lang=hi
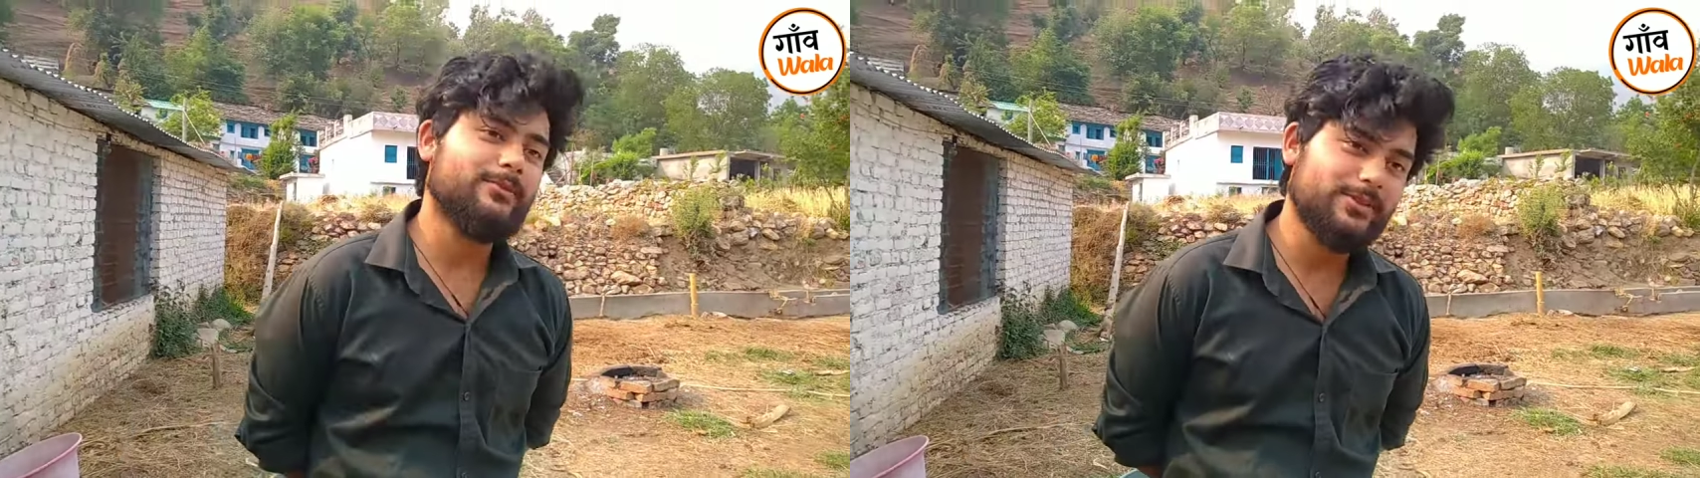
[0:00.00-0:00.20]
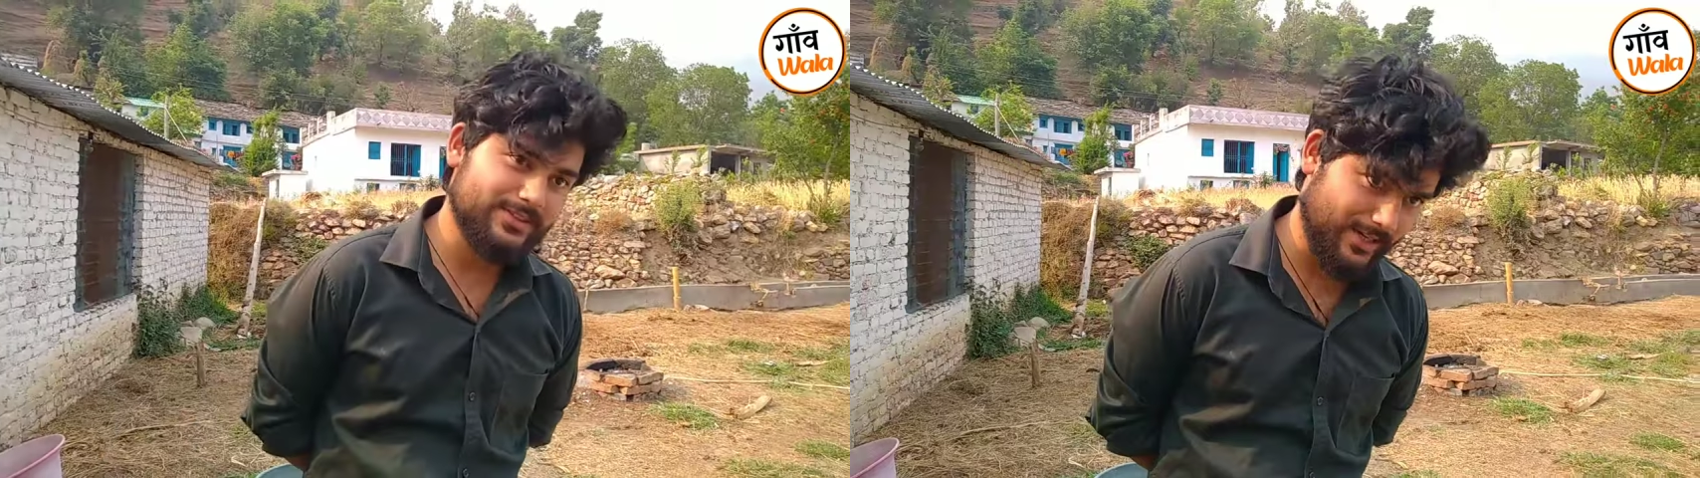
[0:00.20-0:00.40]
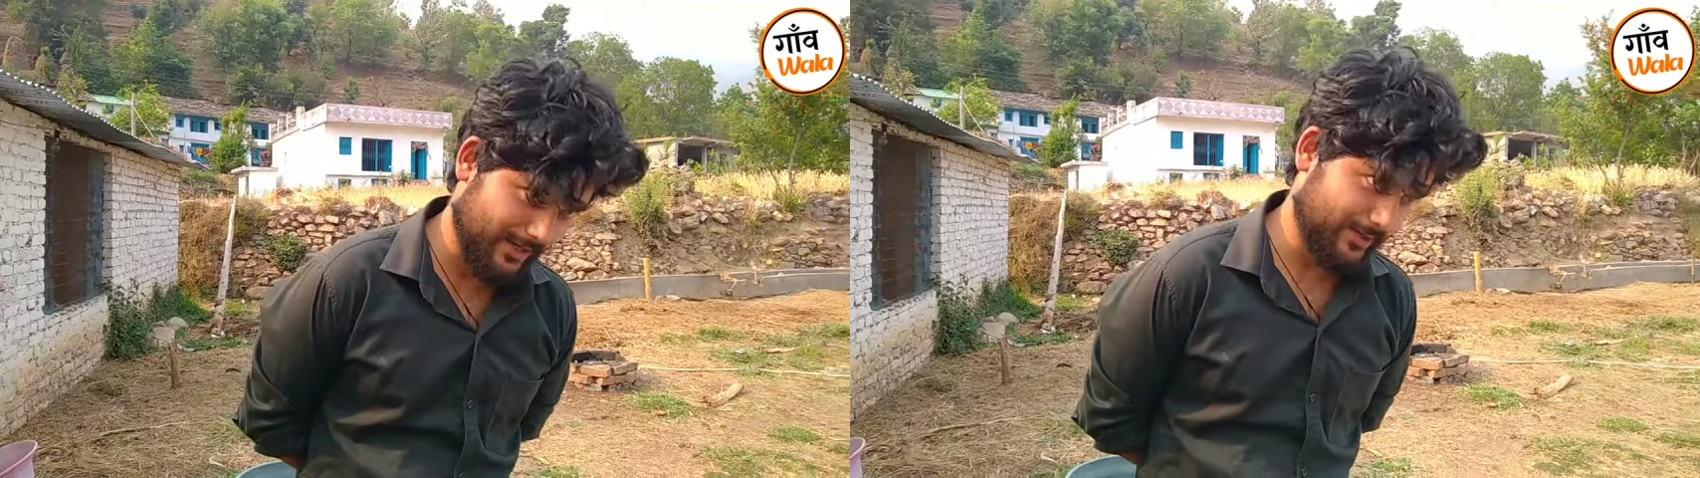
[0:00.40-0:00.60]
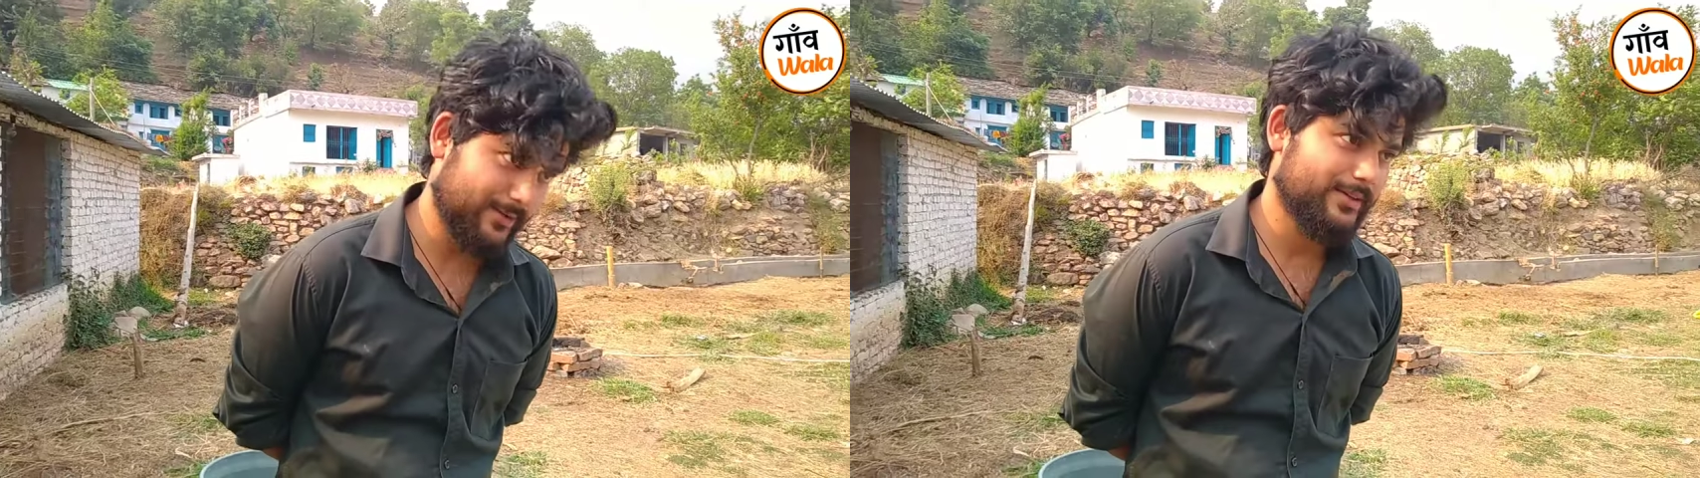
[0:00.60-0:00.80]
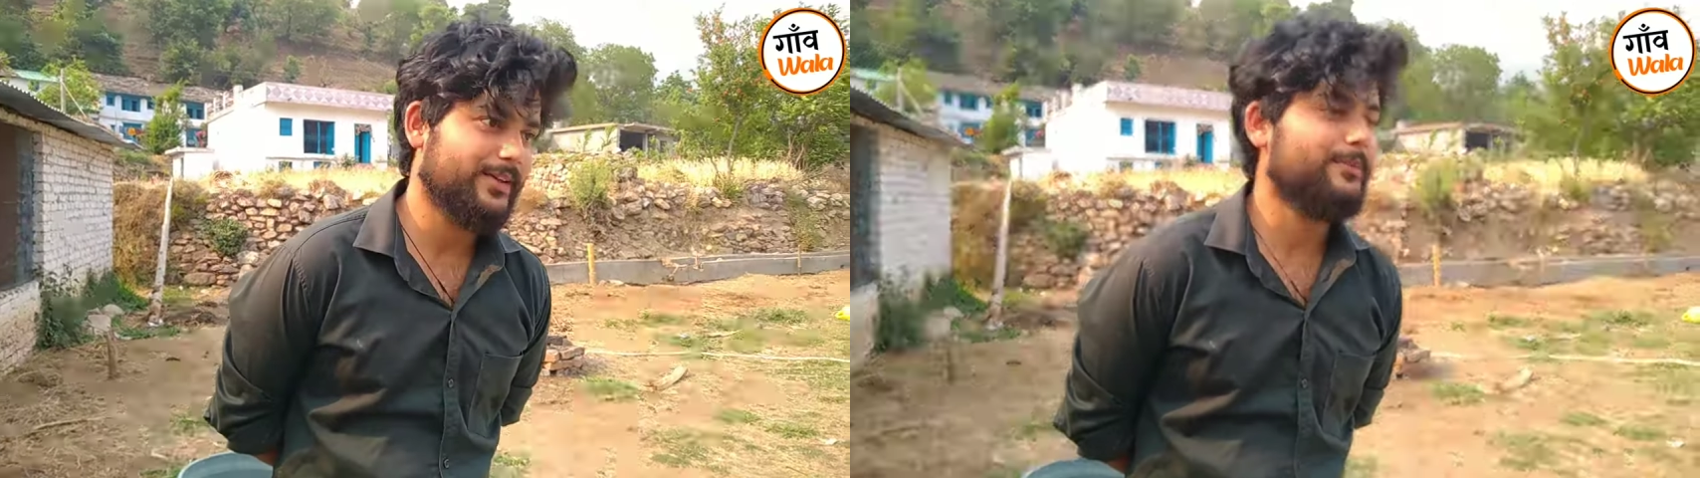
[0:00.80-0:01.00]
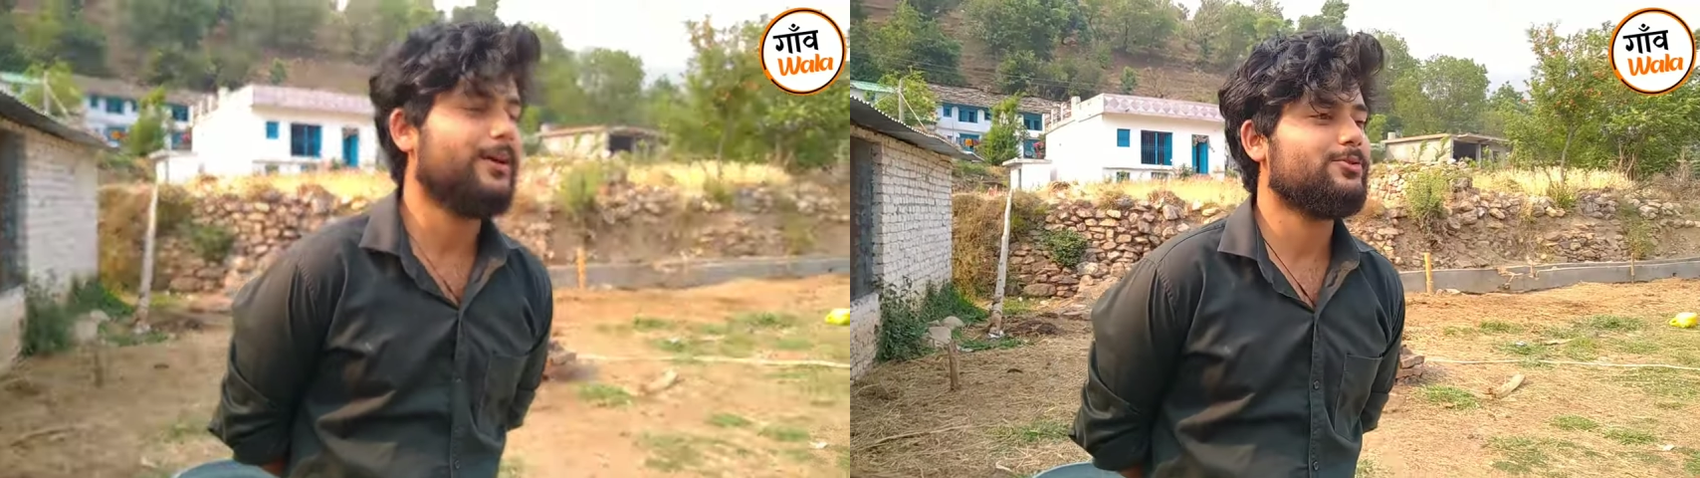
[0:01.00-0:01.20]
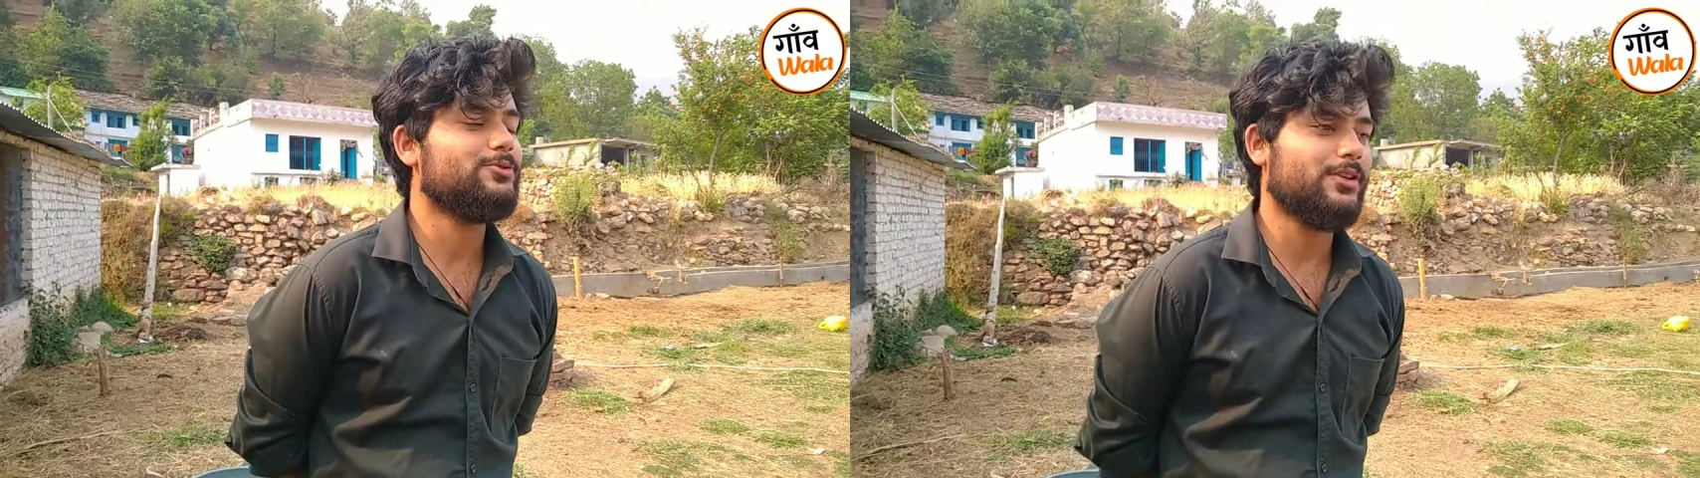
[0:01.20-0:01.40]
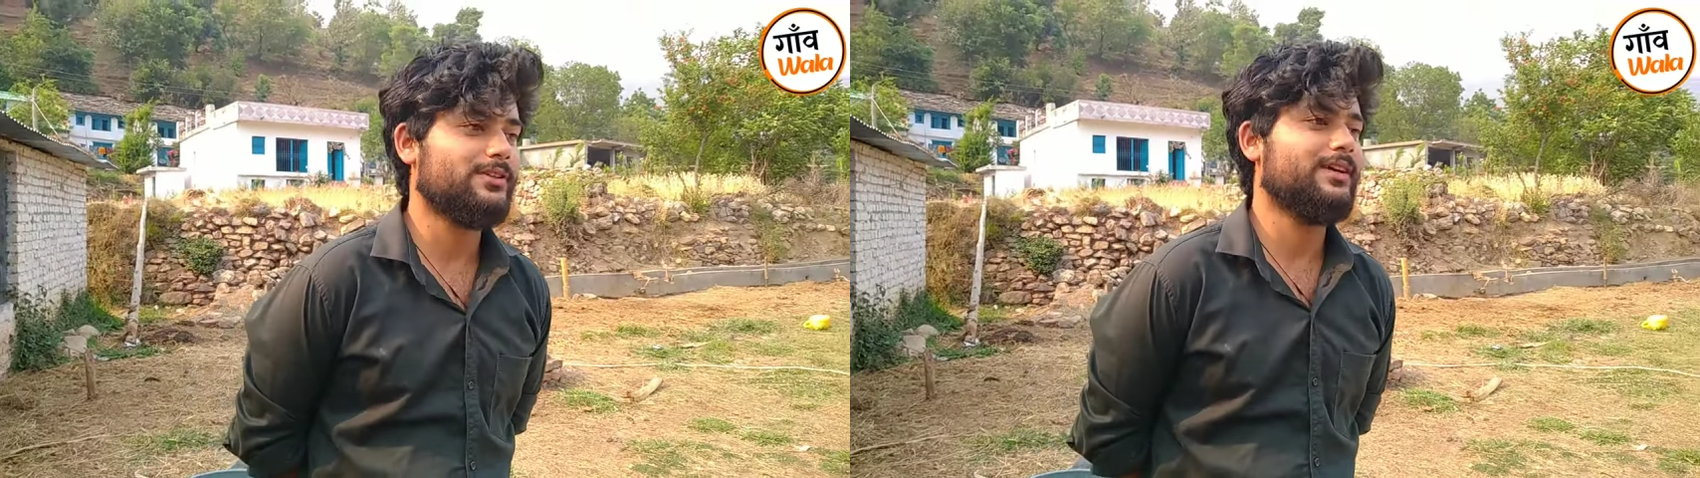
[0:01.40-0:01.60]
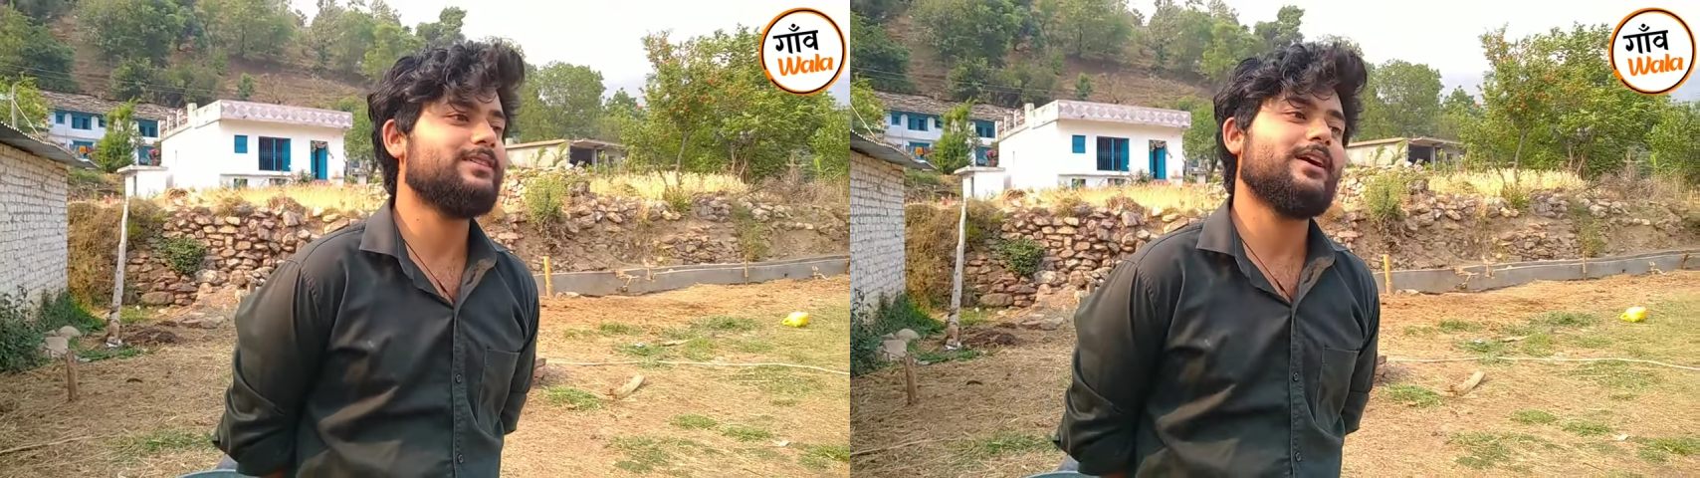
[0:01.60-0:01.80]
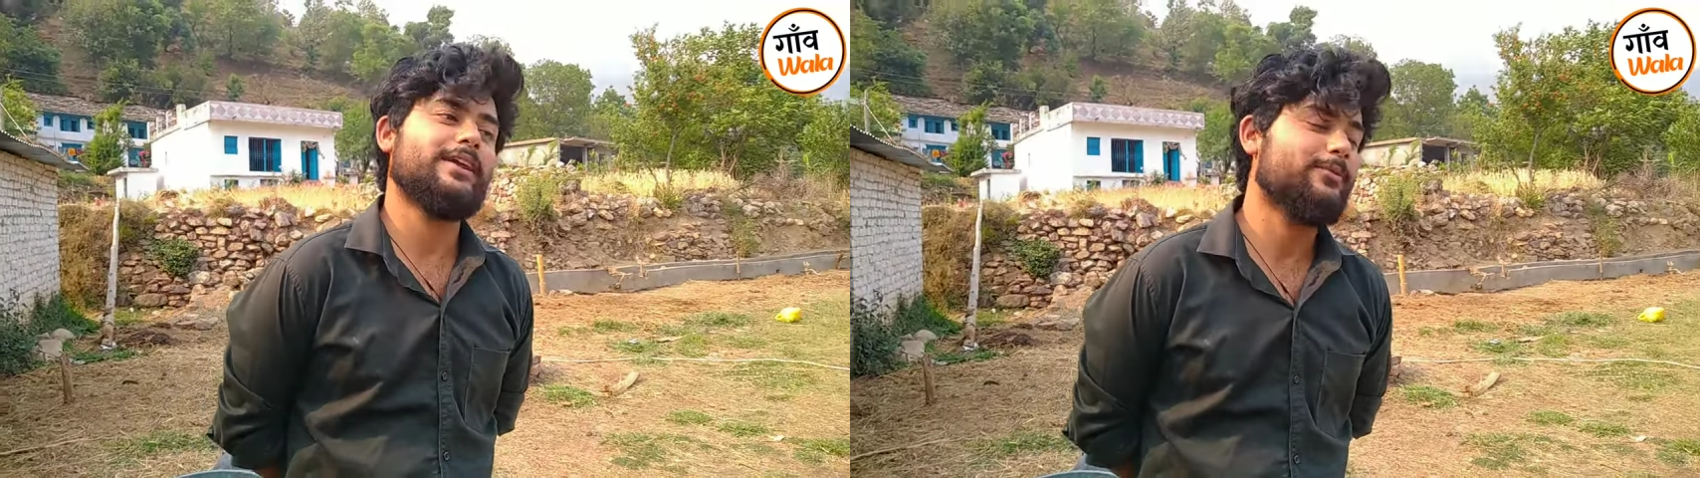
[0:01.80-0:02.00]
समस्या है ये बात तो सत्य है
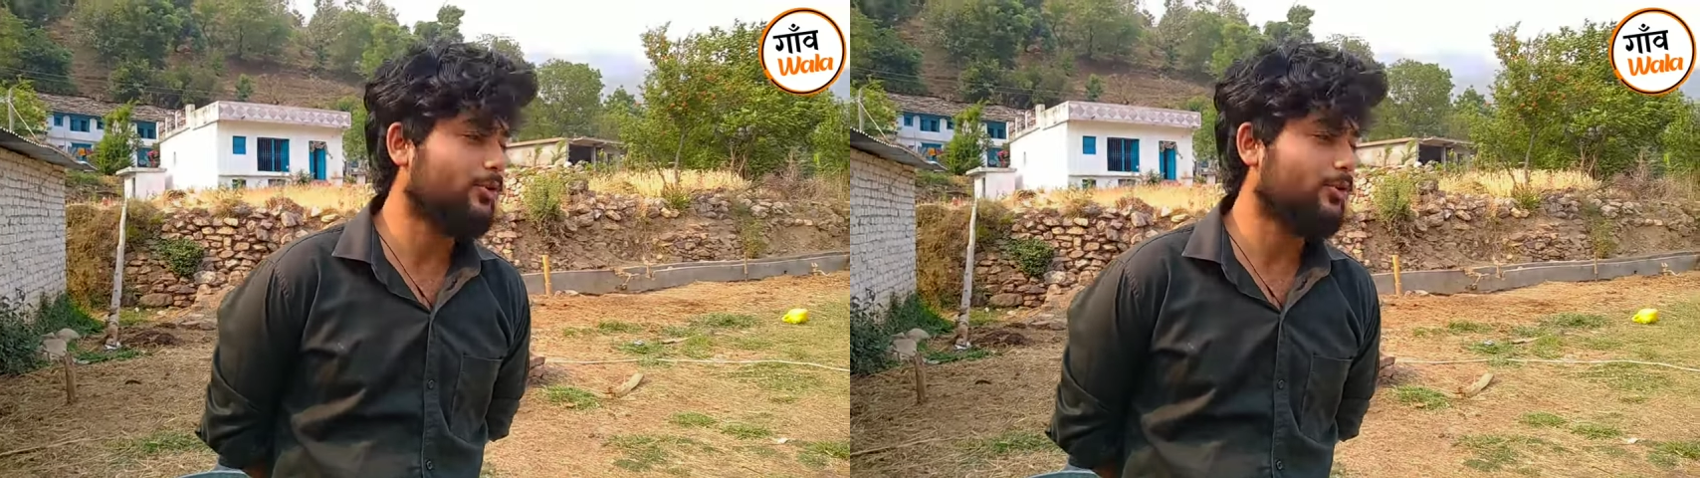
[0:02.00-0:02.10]
चारे की